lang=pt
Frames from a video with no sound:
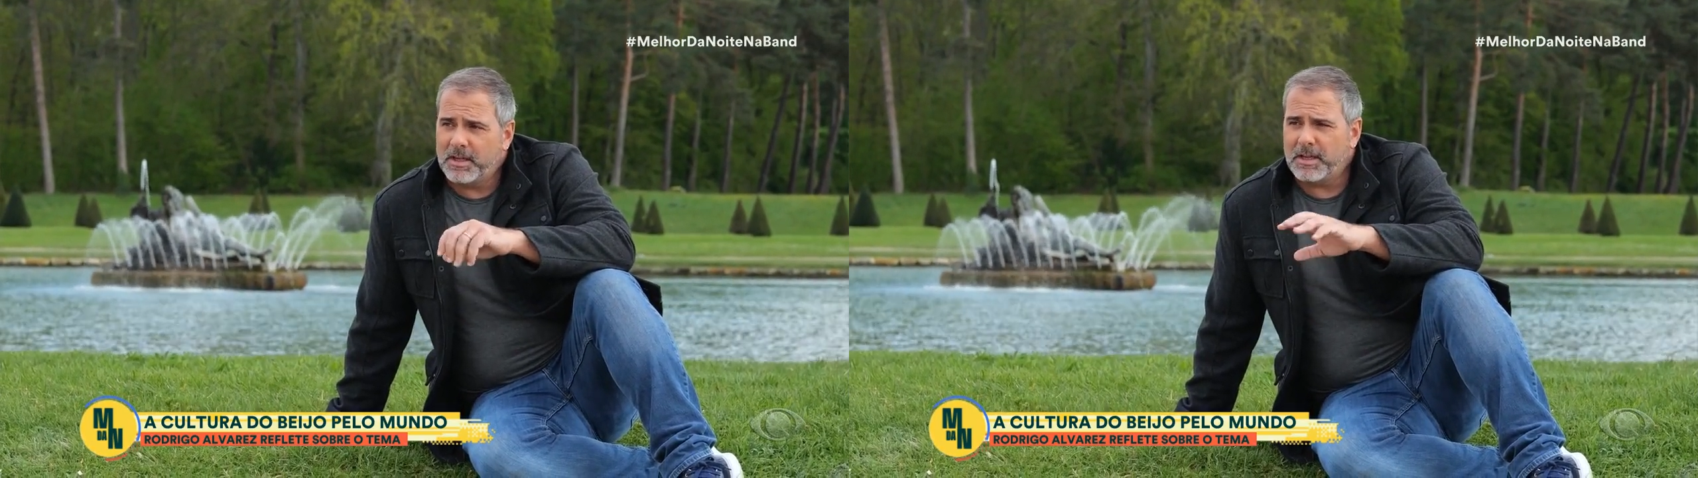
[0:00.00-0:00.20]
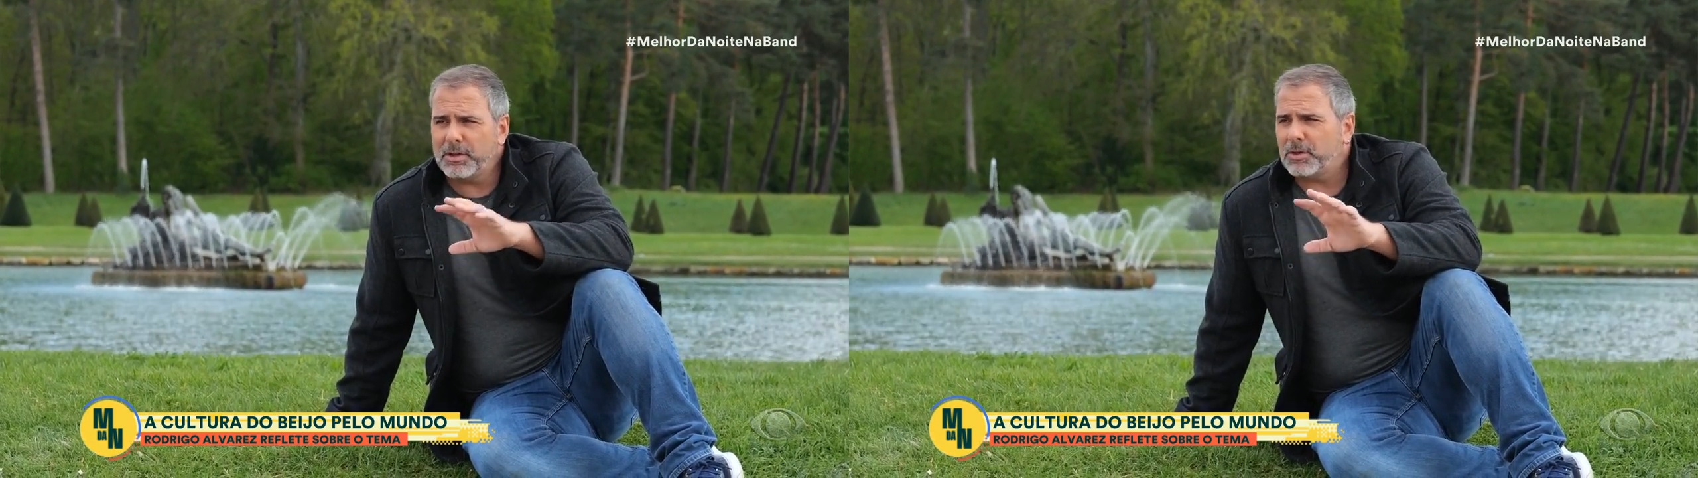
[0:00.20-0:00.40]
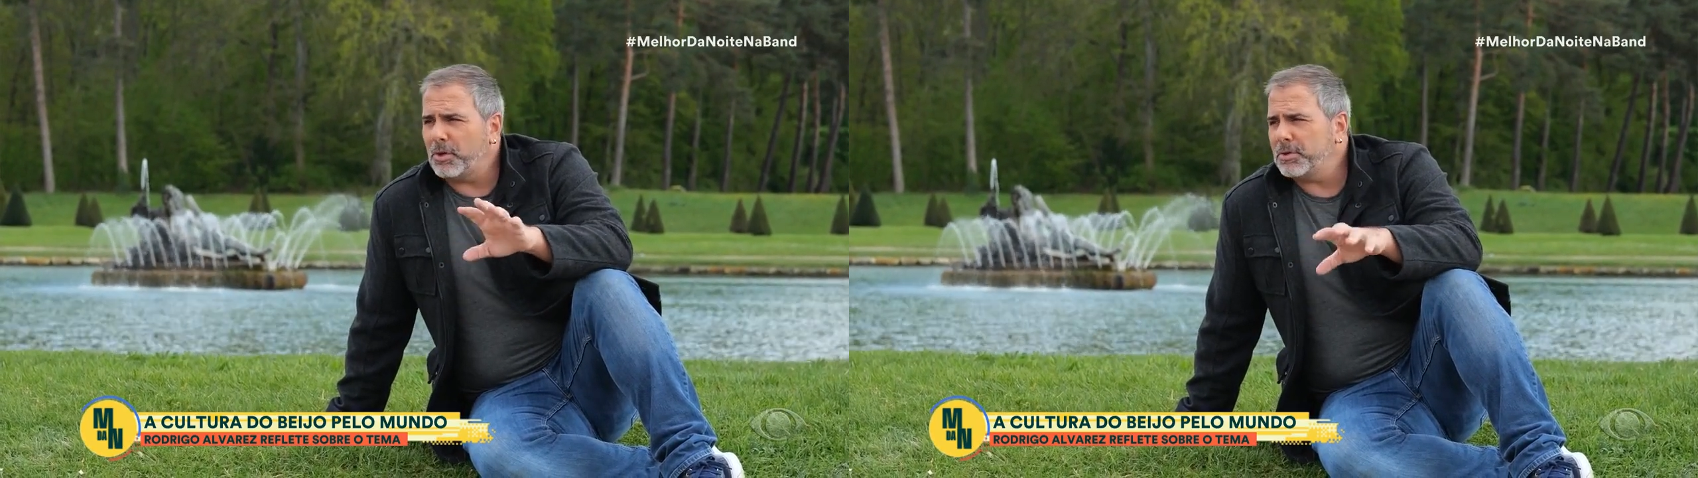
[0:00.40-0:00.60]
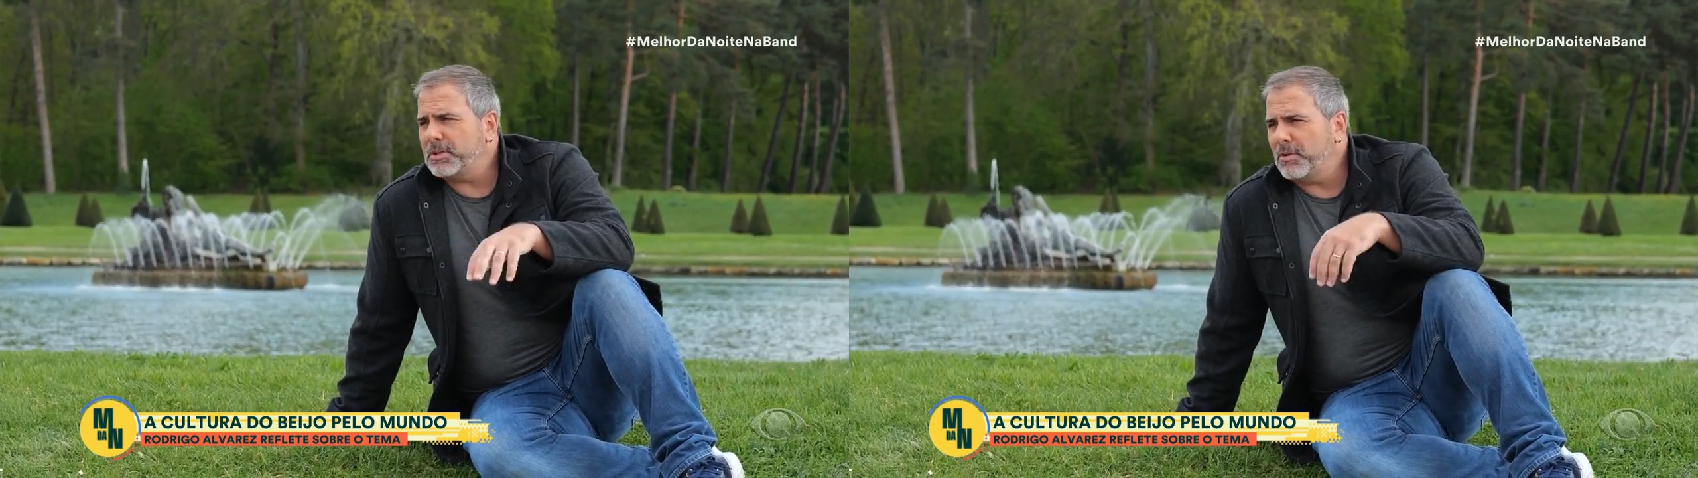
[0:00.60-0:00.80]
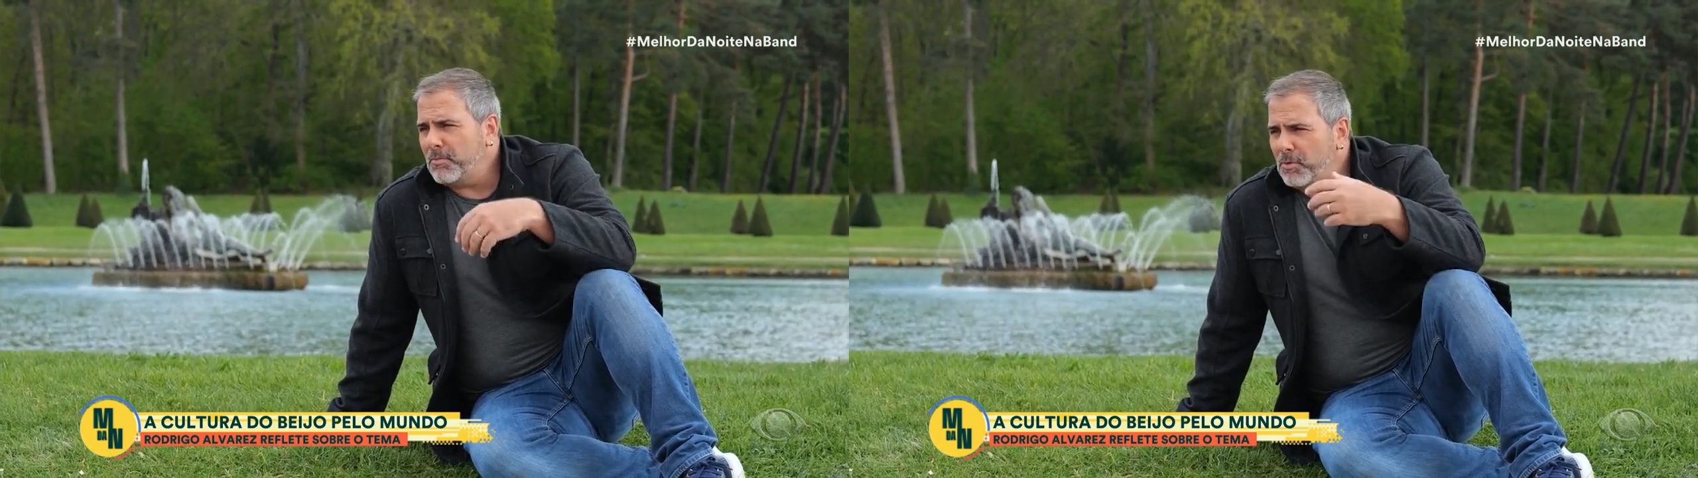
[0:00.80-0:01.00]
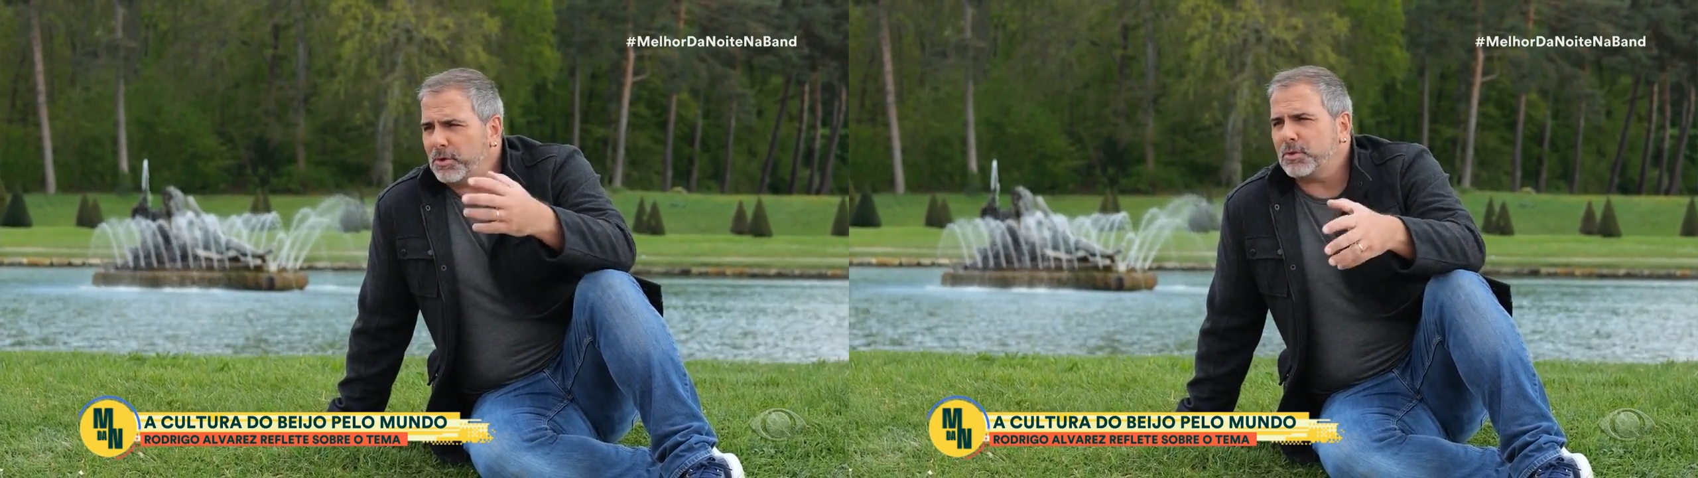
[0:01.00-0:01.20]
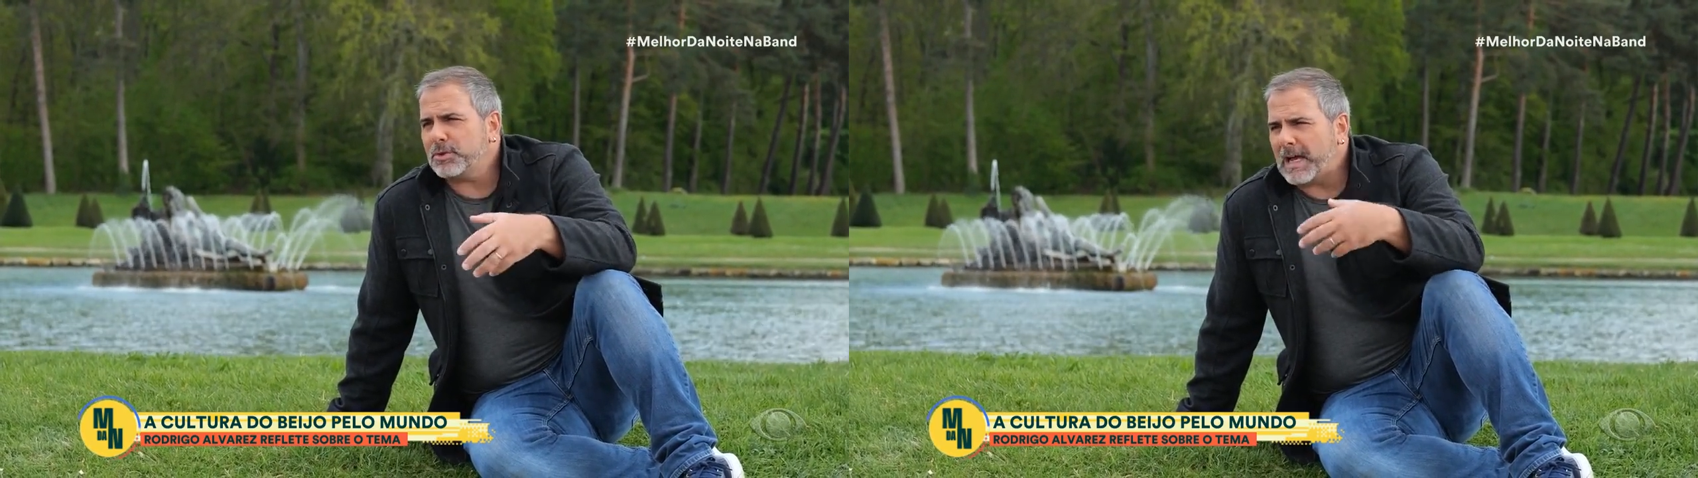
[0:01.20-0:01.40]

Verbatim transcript: e introduziram muitos